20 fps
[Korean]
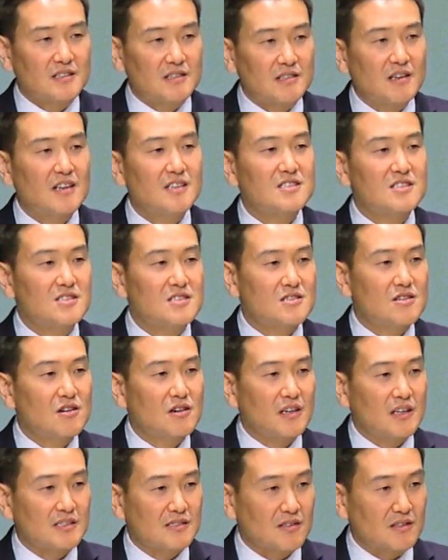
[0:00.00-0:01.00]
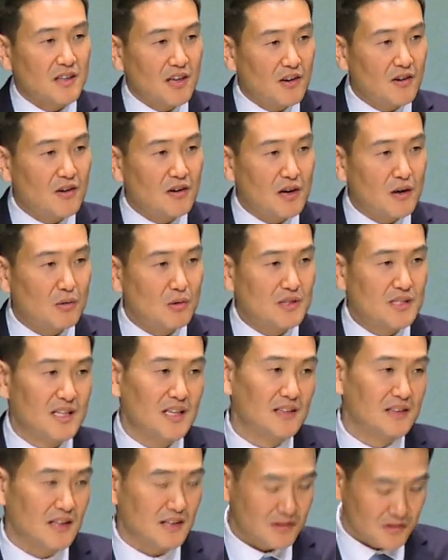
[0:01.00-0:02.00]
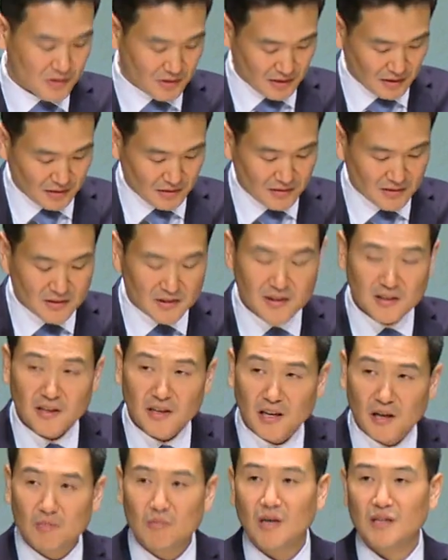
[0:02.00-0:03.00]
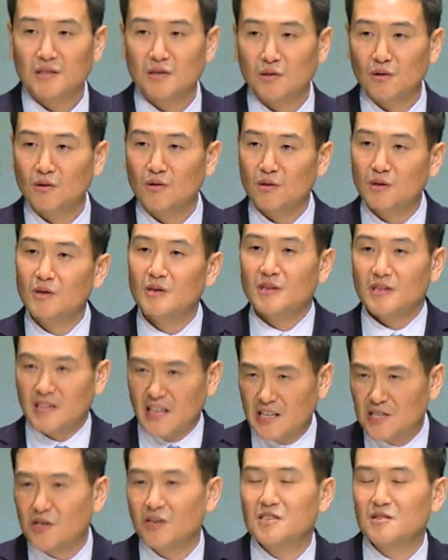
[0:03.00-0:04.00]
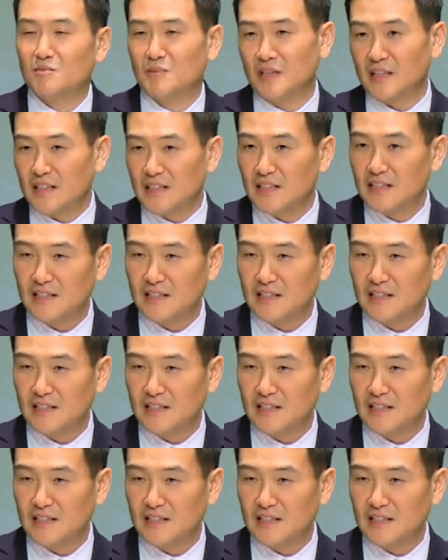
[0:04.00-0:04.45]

그런 지역에서 태어나고 살았다는 거예요. 한마디로 개천입니다.